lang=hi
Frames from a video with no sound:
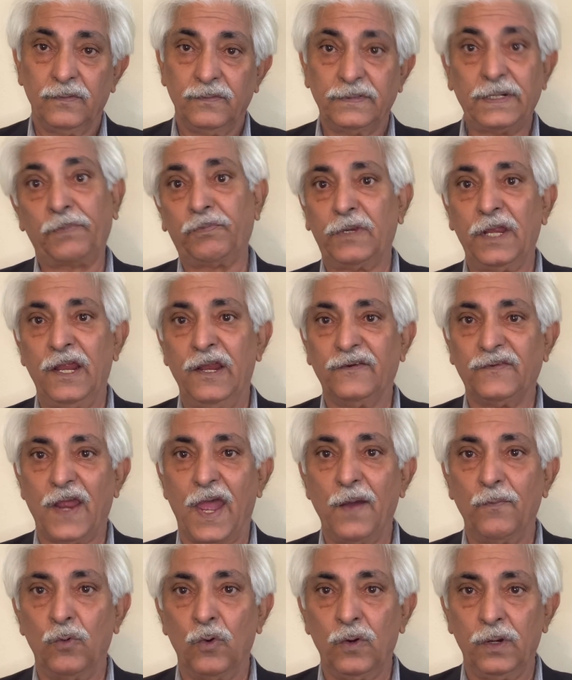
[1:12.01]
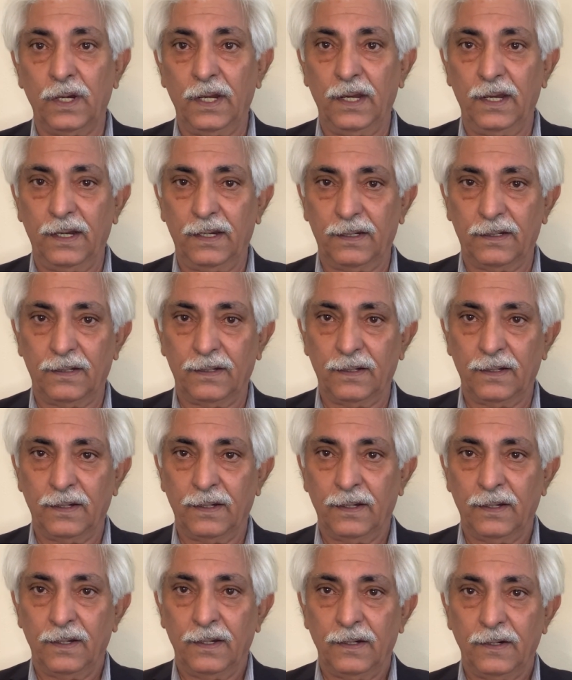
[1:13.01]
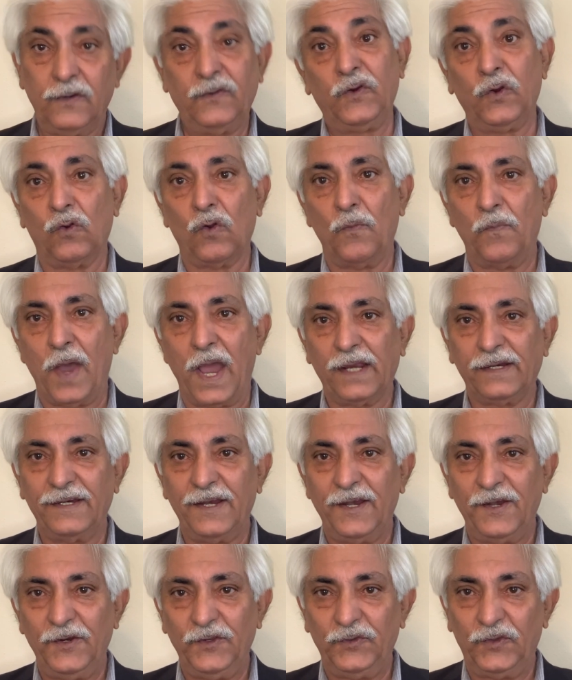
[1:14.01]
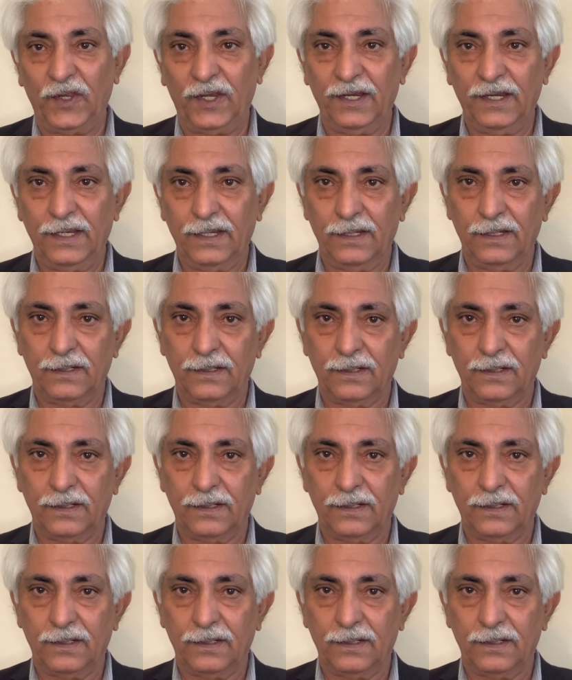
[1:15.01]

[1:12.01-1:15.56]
सबके हिसाब होंगे किसी को भागने नहीं देंगे